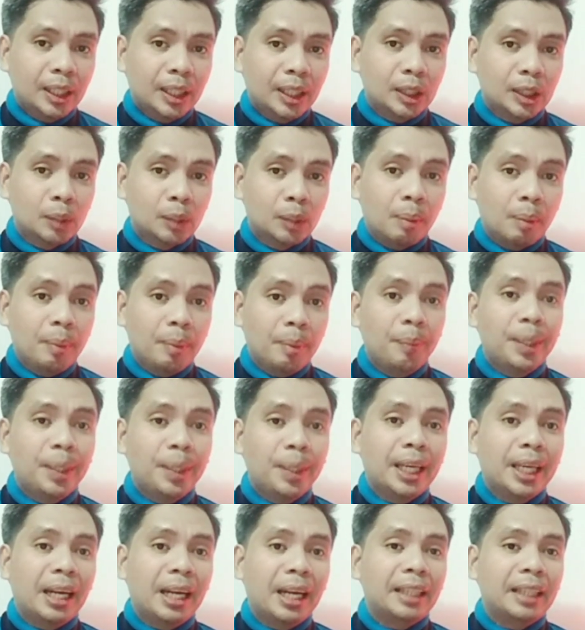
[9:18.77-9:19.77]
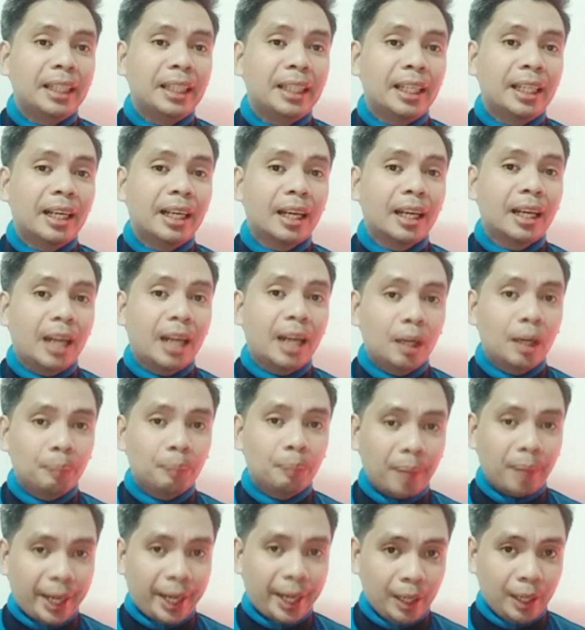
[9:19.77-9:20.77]
So mabibigyan natin ang crown
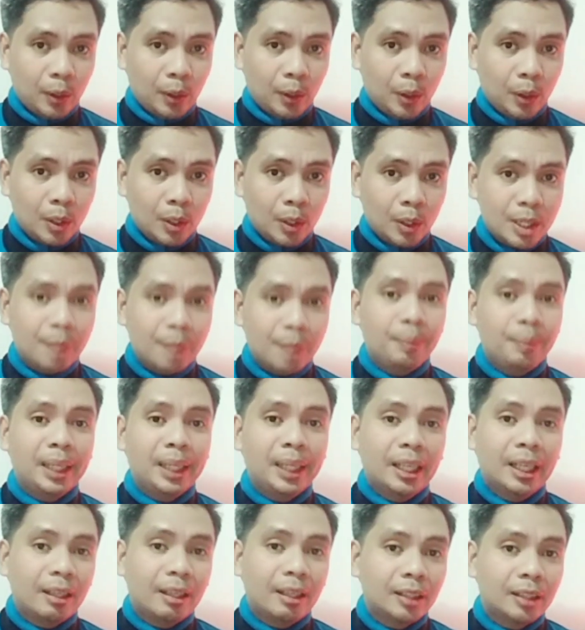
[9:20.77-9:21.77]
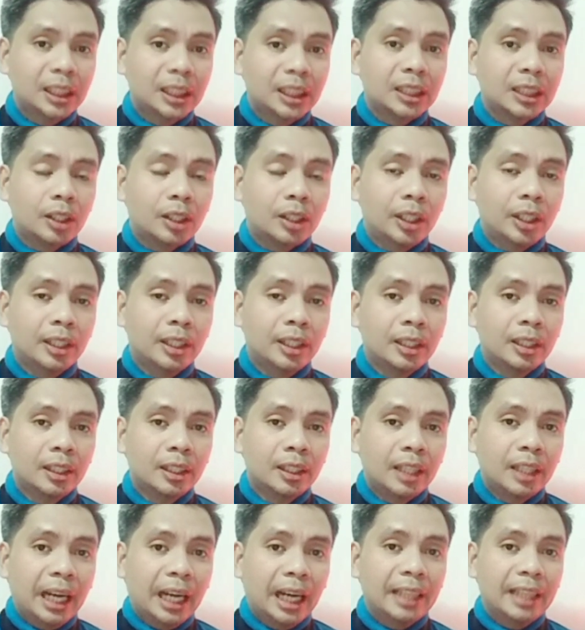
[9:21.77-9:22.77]
pareho si Vicky Ronston
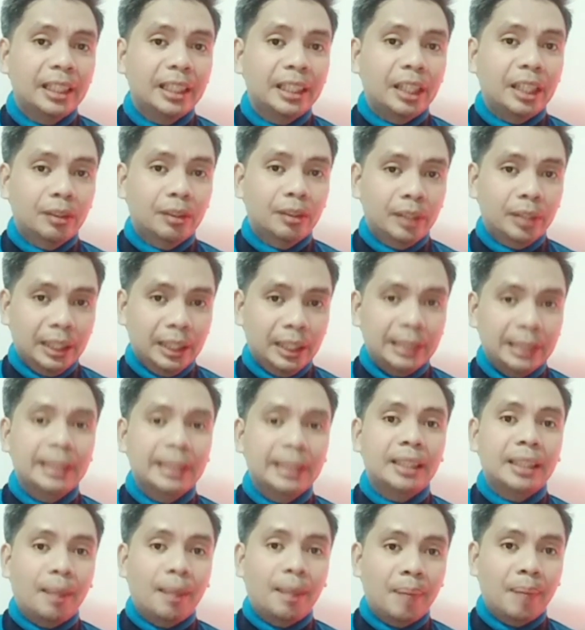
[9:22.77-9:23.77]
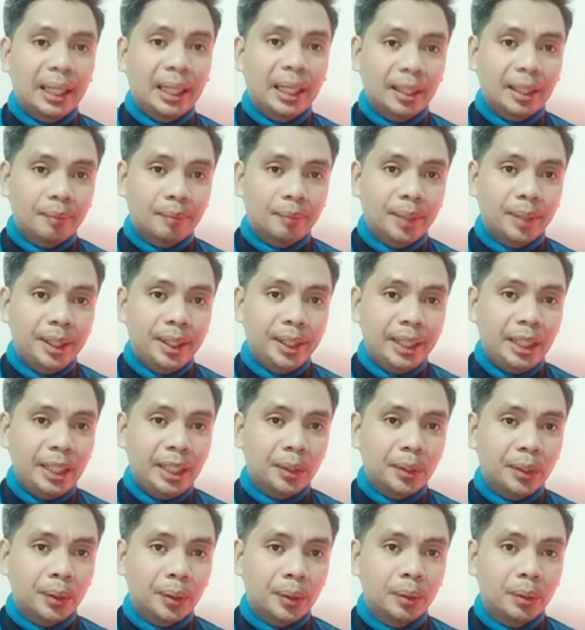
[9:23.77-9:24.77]
at ganun din si Samantha
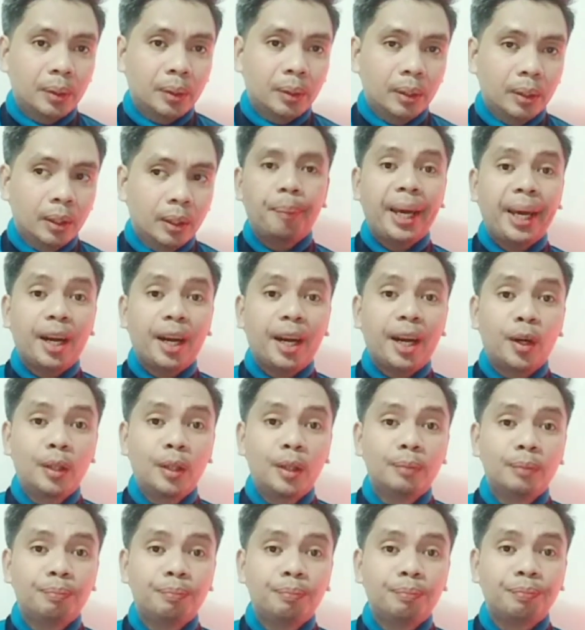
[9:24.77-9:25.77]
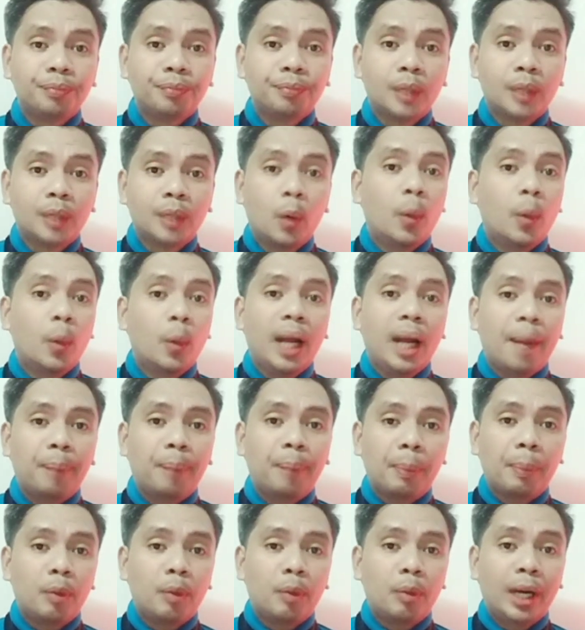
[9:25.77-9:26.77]
Bernardo. Pero wala
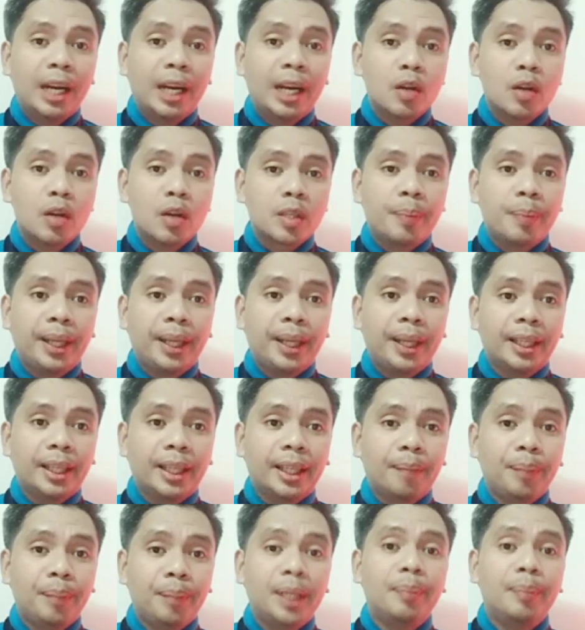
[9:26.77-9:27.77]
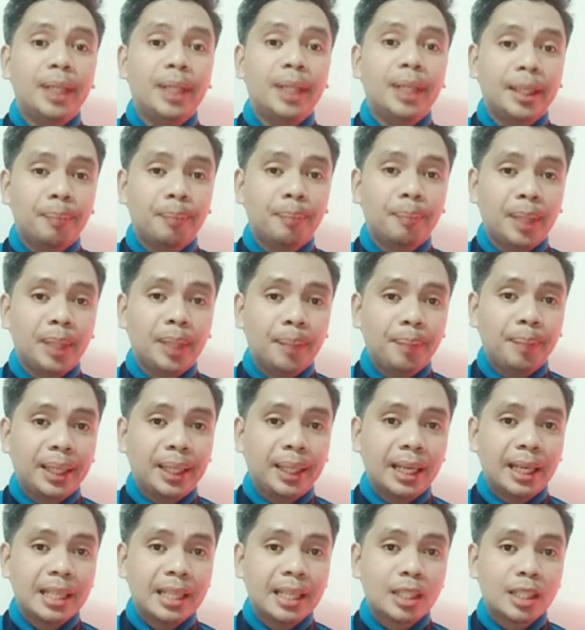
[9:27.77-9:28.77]
pa pong announcement ang Binibining
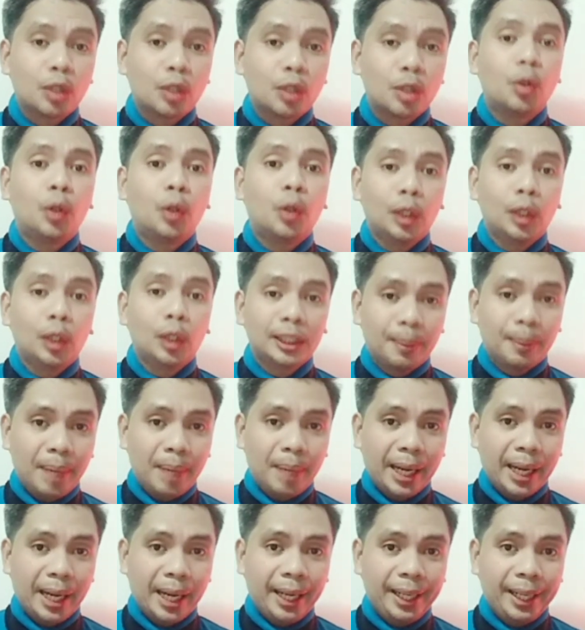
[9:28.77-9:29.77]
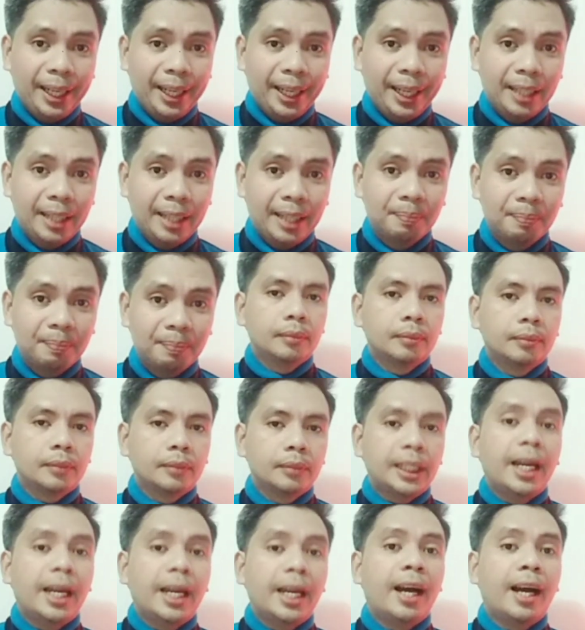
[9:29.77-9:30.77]
Pilipinas tungkol sa bagay na yan.
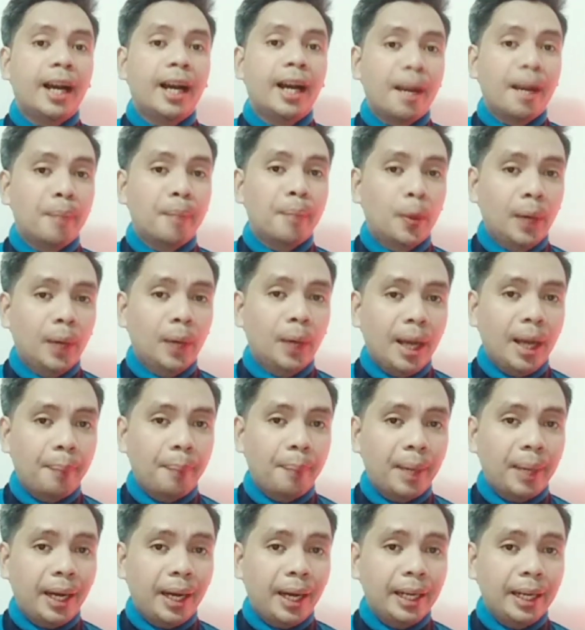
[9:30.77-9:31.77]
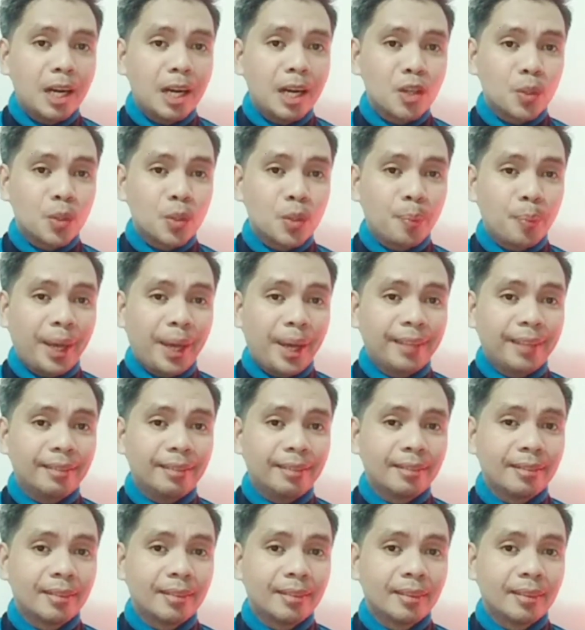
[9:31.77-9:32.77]
Kaya habang wala pang announcement,